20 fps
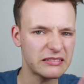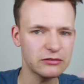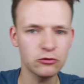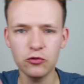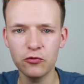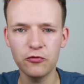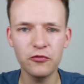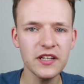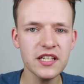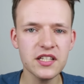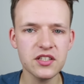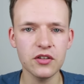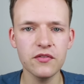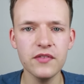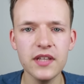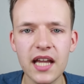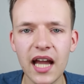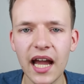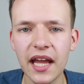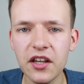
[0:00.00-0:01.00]
du findest
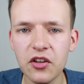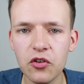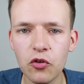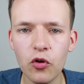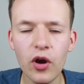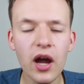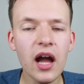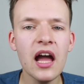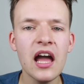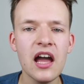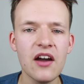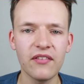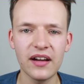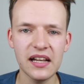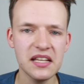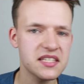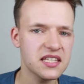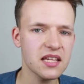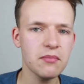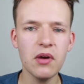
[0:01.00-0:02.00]
irgendwie kein Gehör,
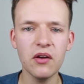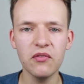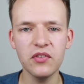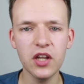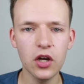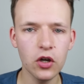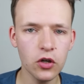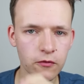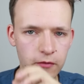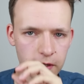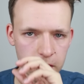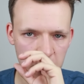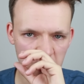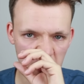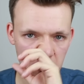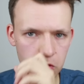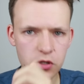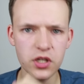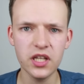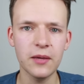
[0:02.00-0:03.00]
weil es immer wieder irgendwelche
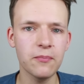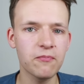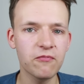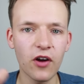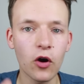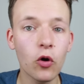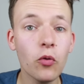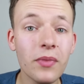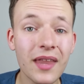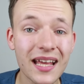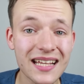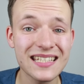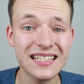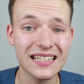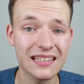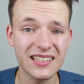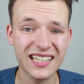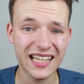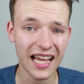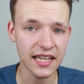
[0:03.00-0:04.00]
Gründe gibt, warum
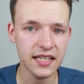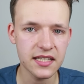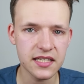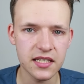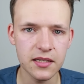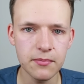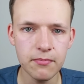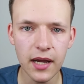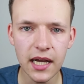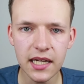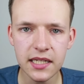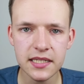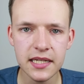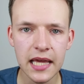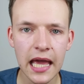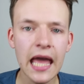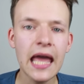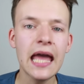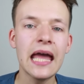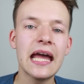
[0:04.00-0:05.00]
das keinen Sinn macht?
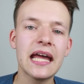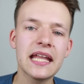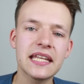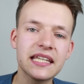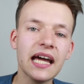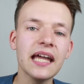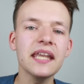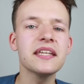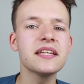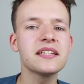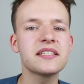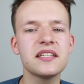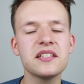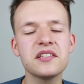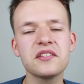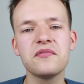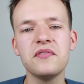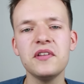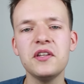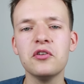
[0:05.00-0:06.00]
dann ist
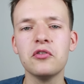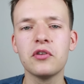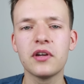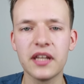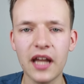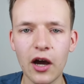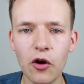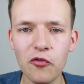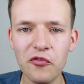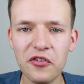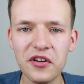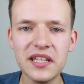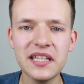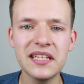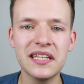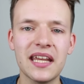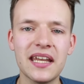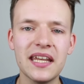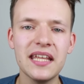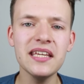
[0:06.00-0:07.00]
dieses Video genau für
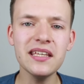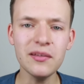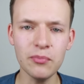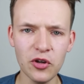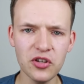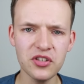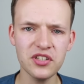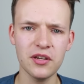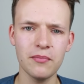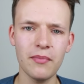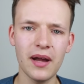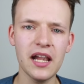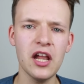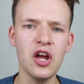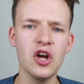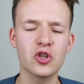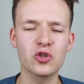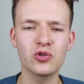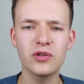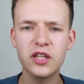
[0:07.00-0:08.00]
dich, denn ich möchte dir mal
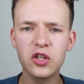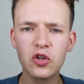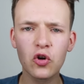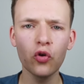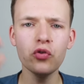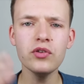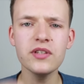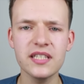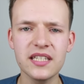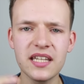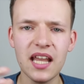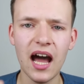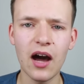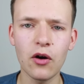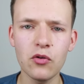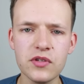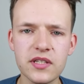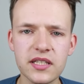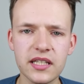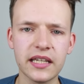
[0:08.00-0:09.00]
so den größten
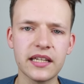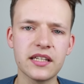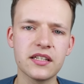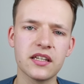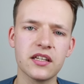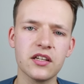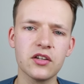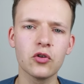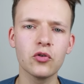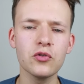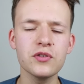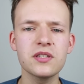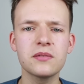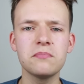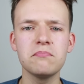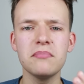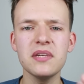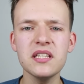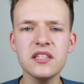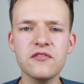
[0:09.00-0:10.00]
Ausreden, den
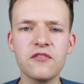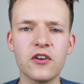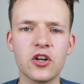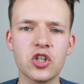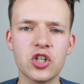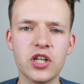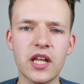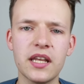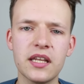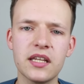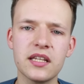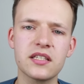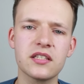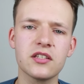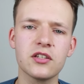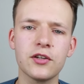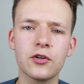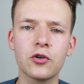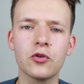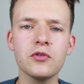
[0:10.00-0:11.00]
größten
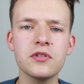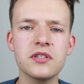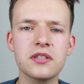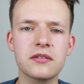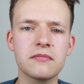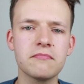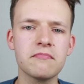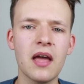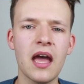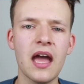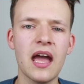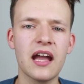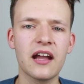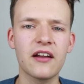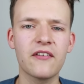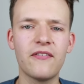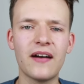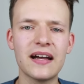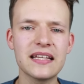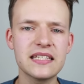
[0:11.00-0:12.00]
Missverständnissen, den größten
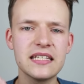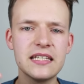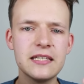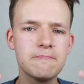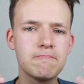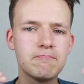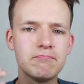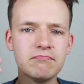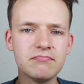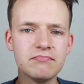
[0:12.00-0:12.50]
quasi